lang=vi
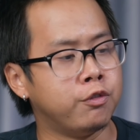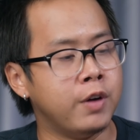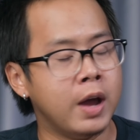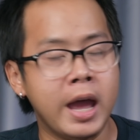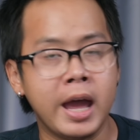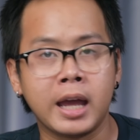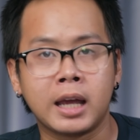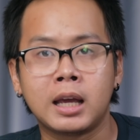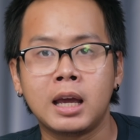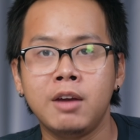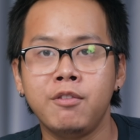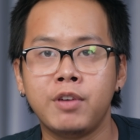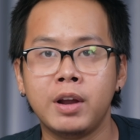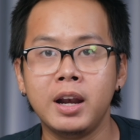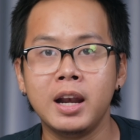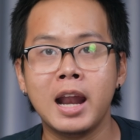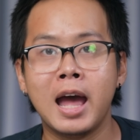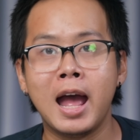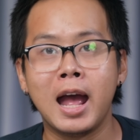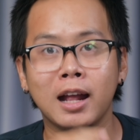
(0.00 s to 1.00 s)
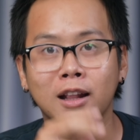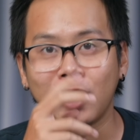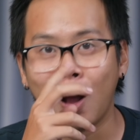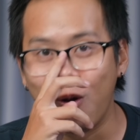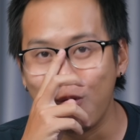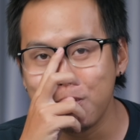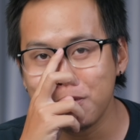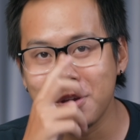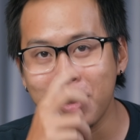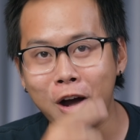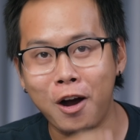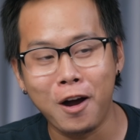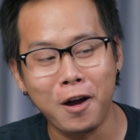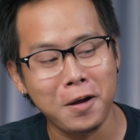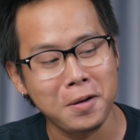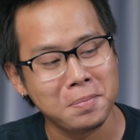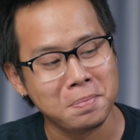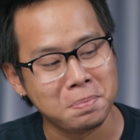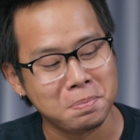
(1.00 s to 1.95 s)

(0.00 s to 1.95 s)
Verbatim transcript: về cái vấn đề thông gió